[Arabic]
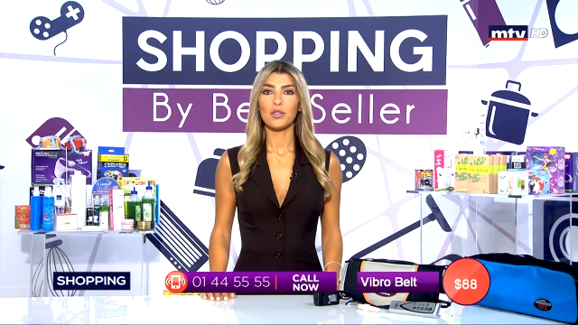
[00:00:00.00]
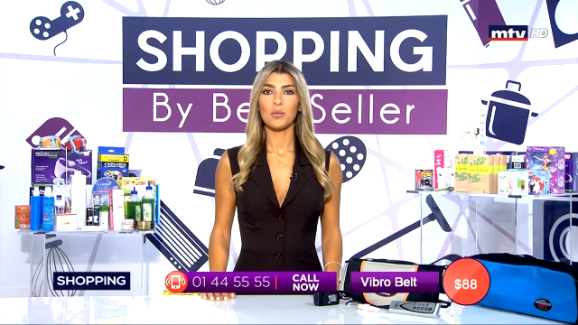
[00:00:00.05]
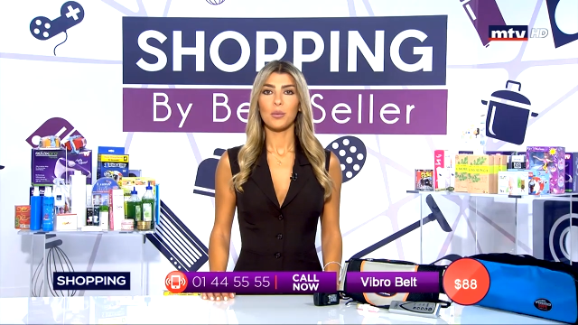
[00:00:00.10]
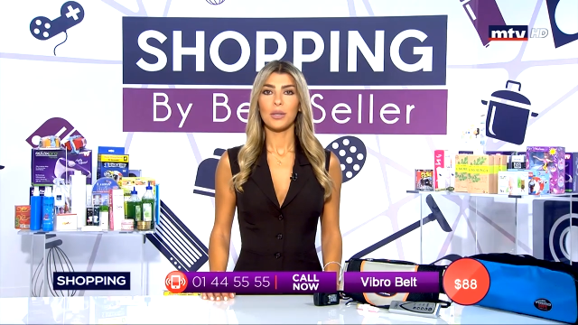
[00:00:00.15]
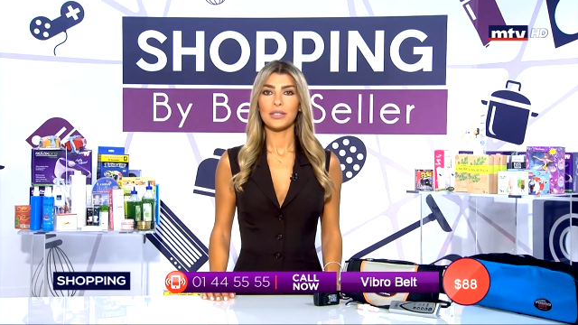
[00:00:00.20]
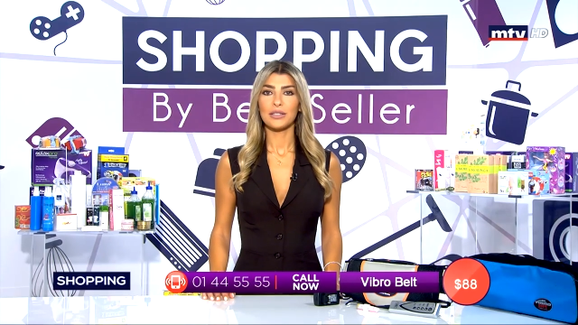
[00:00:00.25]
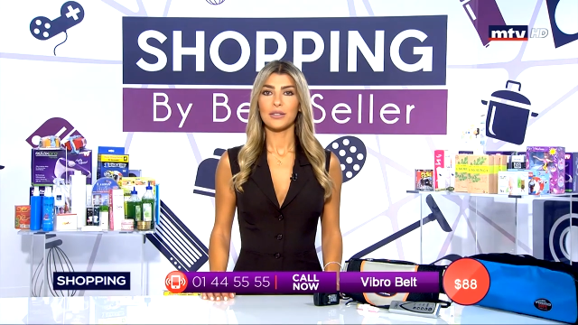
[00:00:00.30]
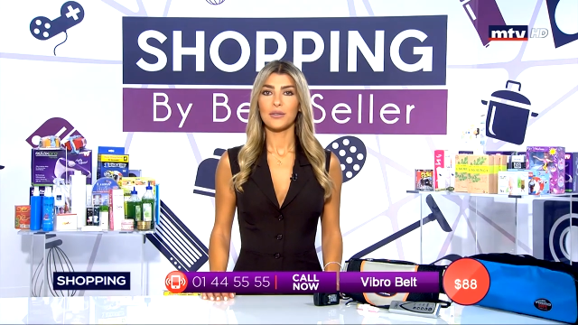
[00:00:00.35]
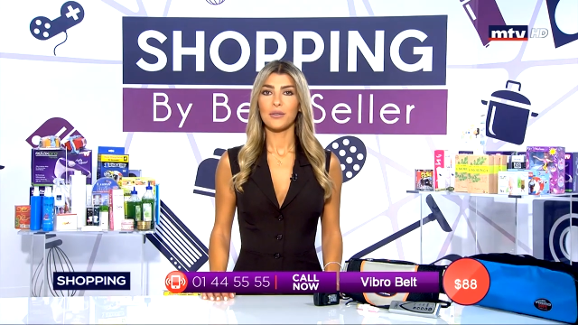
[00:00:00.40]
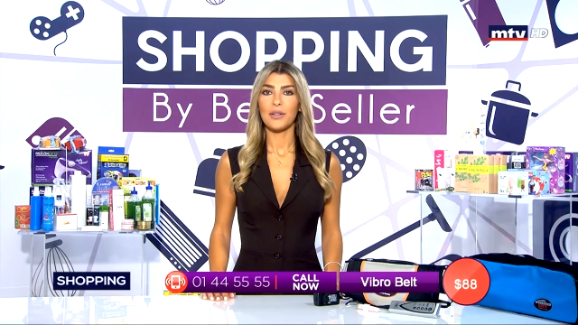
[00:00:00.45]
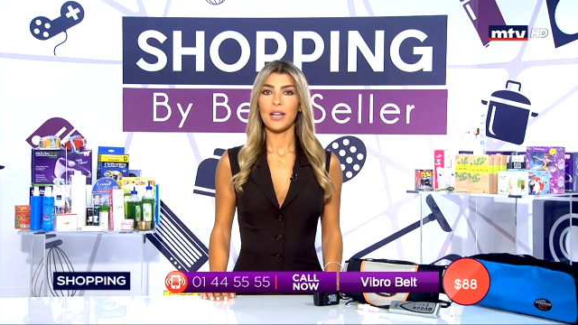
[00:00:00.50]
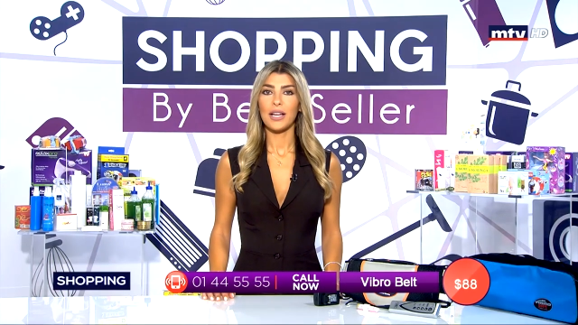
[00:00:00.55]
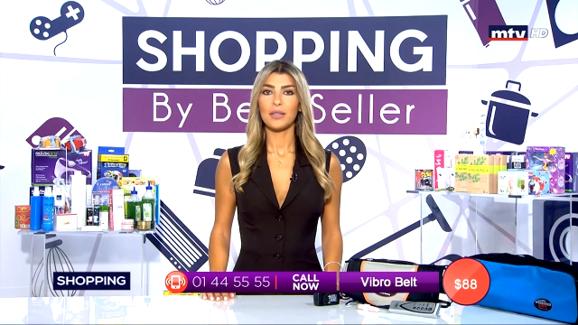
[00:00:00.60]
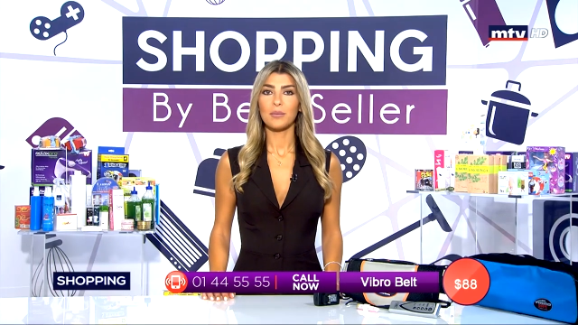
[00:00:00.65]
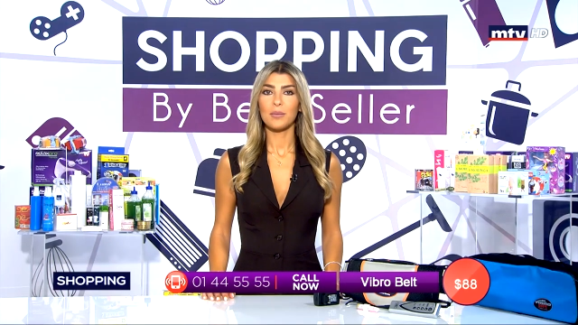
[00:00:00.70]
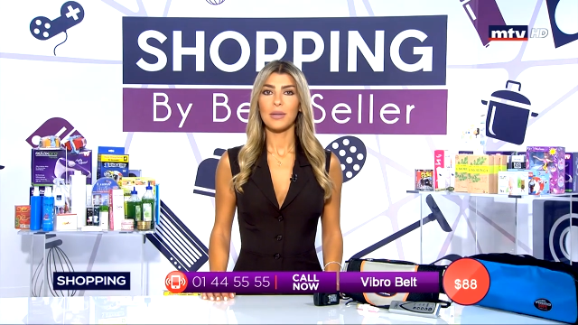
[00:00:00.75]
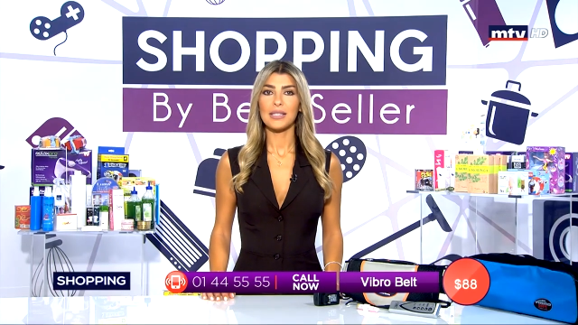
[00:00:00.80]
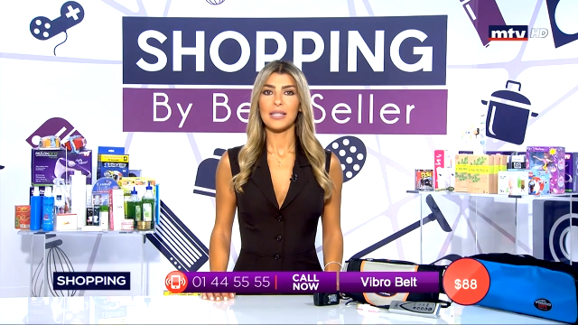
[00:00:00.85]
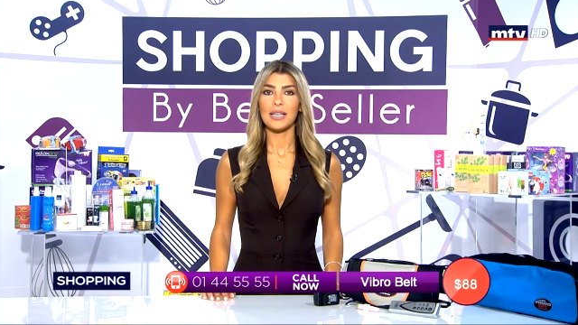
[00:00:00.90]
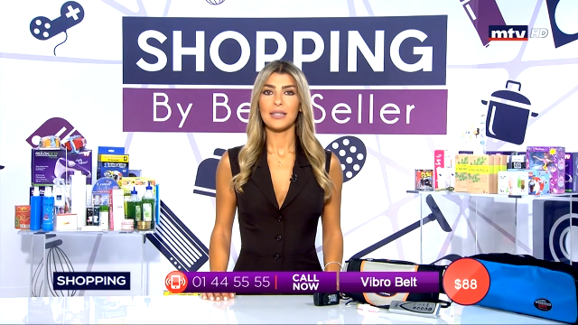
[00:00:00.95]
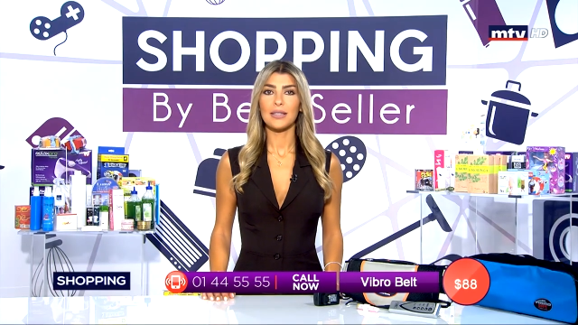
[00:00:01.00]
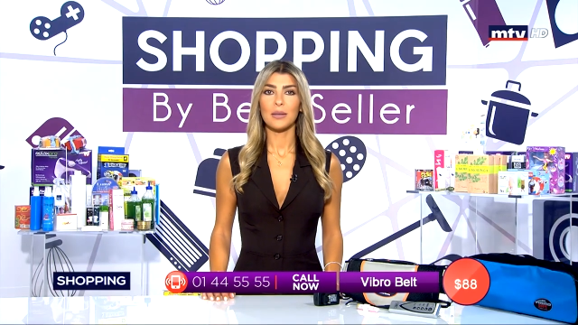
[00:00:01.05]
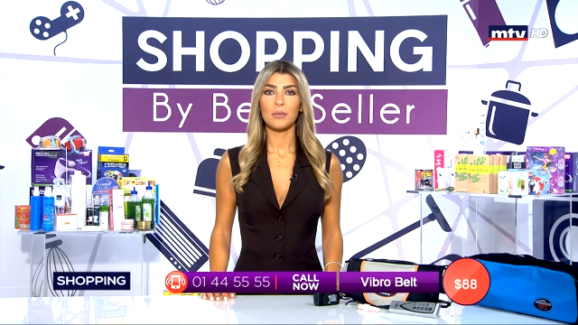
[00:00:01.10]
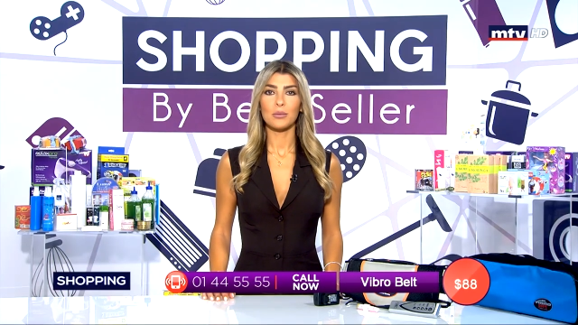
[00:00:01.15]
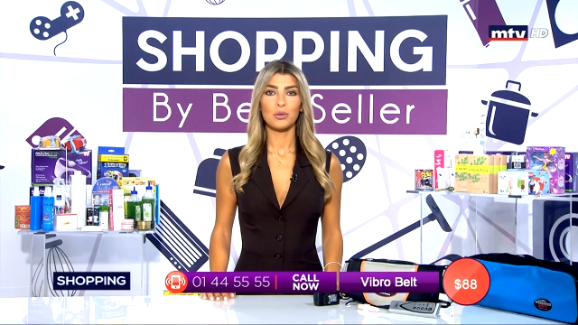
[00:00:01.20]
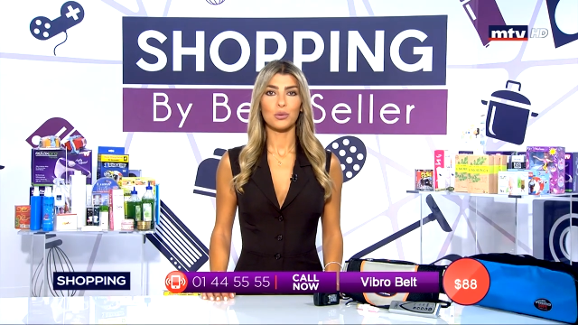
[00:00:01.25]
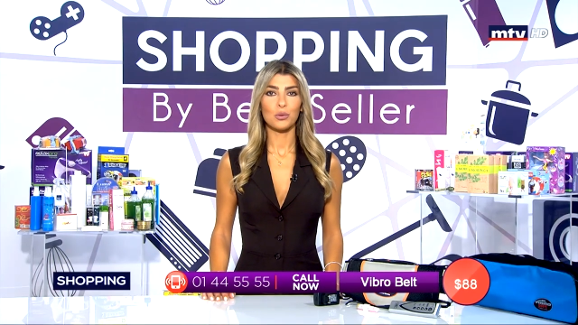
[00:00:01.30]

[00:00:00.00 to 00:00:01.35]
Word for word: وبطن فلات بس هيدا من